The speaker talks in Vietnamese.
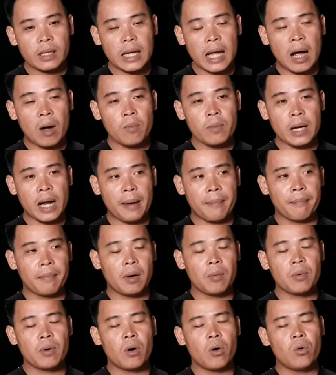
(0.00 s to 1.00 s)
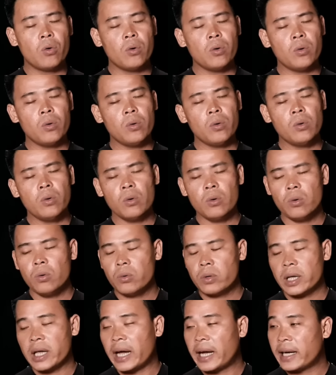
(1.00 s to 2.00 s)
ông nằm ông ngủ
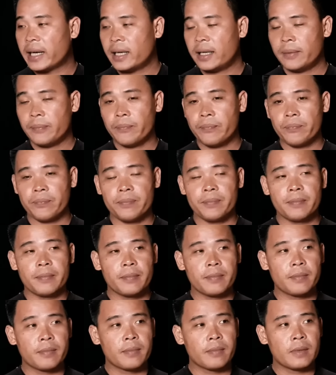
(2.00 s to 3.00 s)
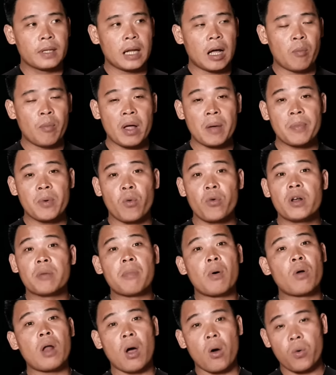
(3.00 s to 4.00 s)
như vậy đó ông biết ông ngủ được
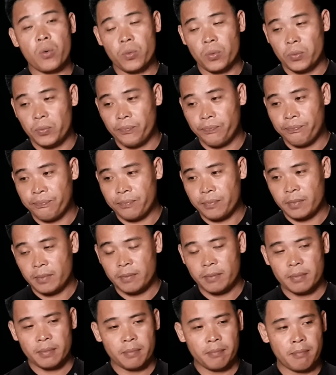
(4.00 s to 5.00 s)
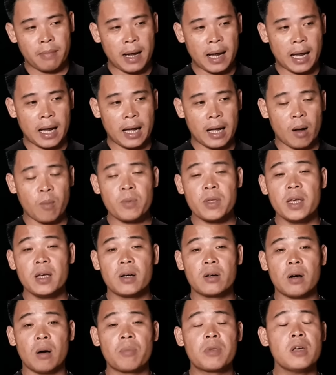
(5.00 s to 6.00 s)
bao lâu mà ông chưa
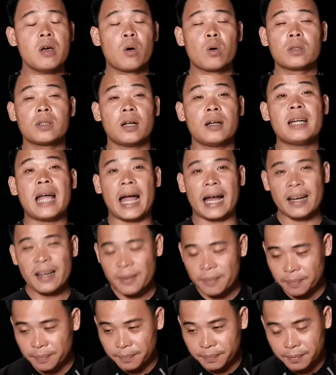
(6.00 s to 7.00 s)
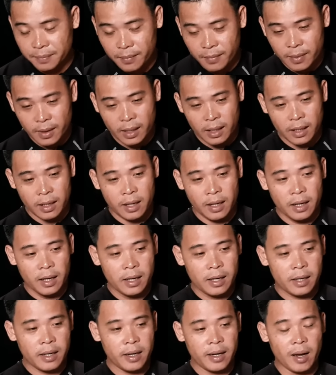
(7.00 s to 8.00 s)
ông chưa có tỉnh hẳn
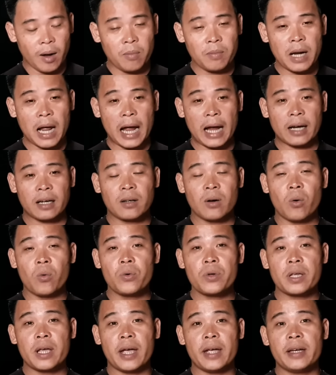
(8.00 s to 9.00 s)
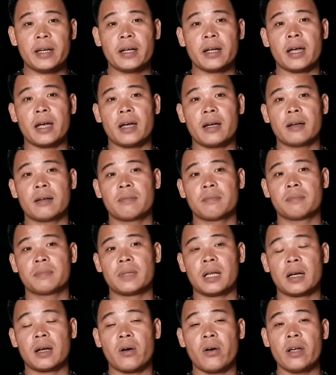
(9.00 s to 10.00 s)
thì ông đang ngủ như vậy đó nha
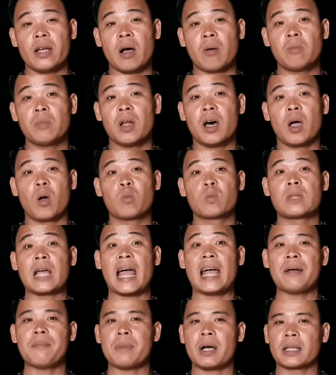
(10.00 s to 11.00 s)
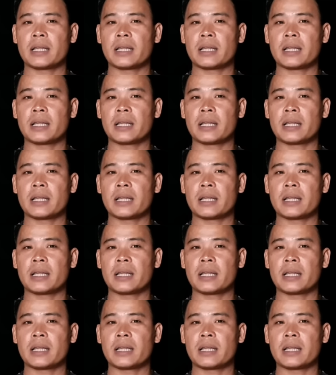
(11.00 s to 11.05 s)
ta nói ông lợi ông tán mặt